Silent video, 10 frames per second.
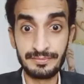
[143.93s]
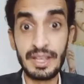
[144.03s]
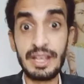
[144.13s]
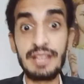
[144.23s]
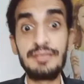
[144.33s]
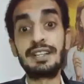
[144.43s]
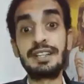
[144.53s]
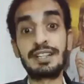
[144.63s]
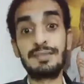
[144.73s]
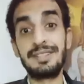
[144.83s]
على فكرة يا
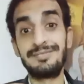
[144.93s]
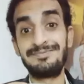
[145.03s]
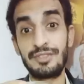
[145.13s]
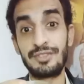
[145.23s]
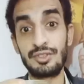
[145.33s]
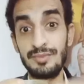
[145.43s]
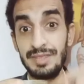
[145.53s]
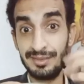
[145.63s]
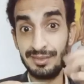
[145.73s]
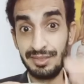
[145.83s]
جماعة شوف
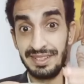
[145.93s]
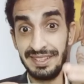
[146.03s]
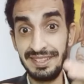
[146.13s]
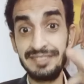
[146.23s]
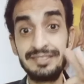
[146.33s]
من بالليل